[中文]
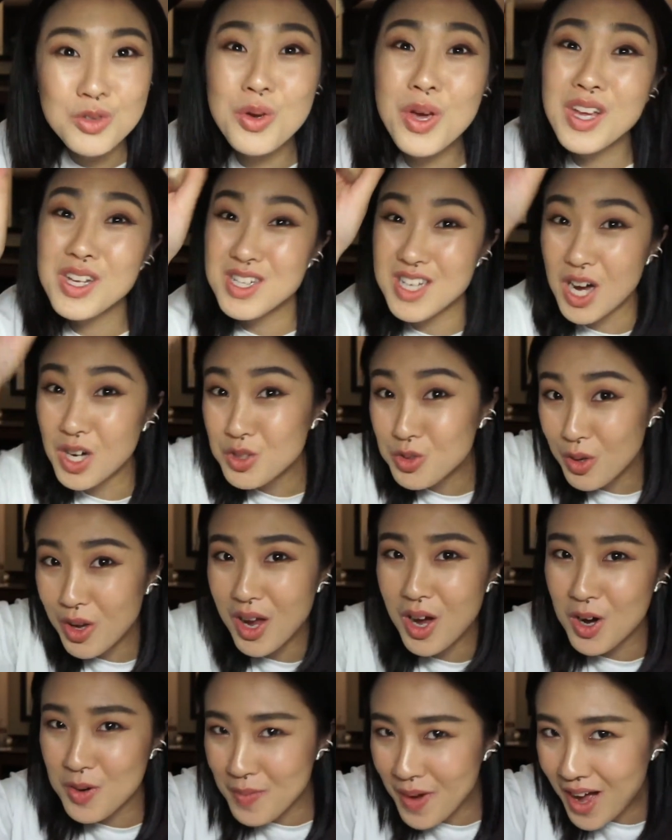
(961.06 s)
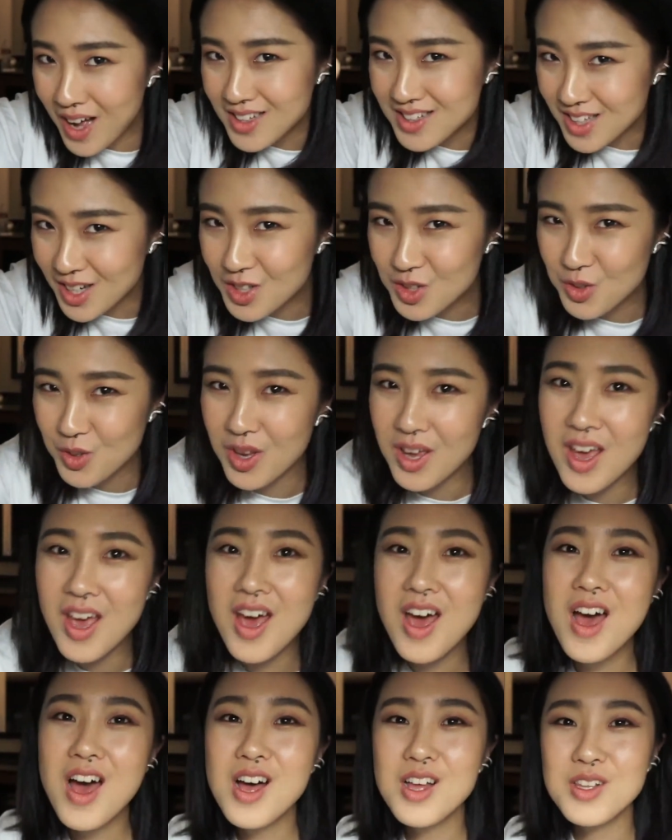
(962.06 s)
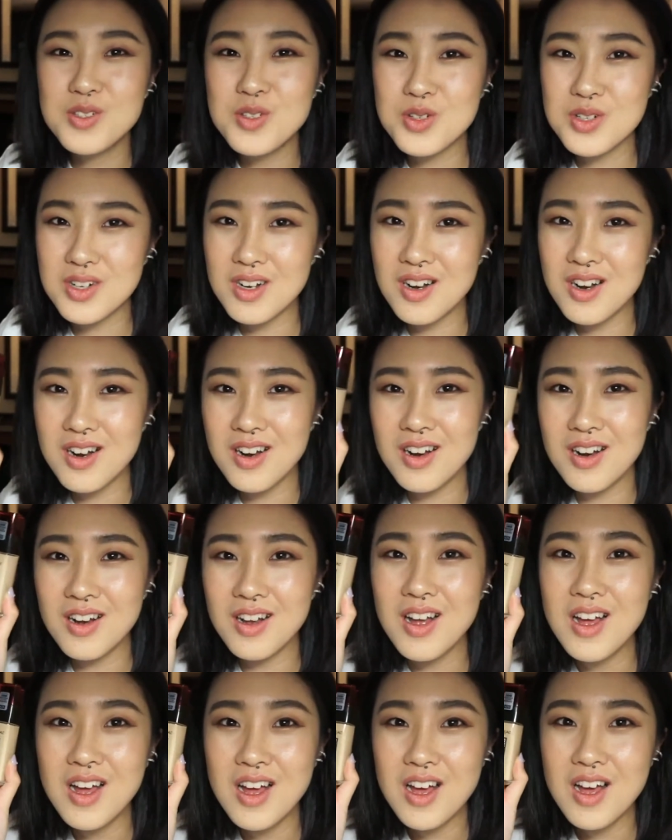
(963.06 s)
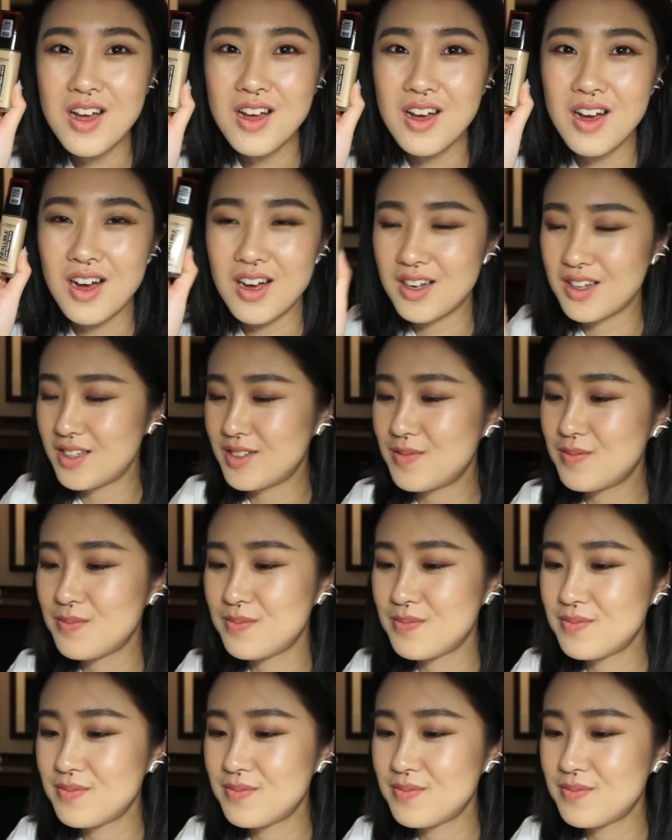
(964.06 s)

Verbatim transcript: 推，强推好吗？强推，就是，嗯，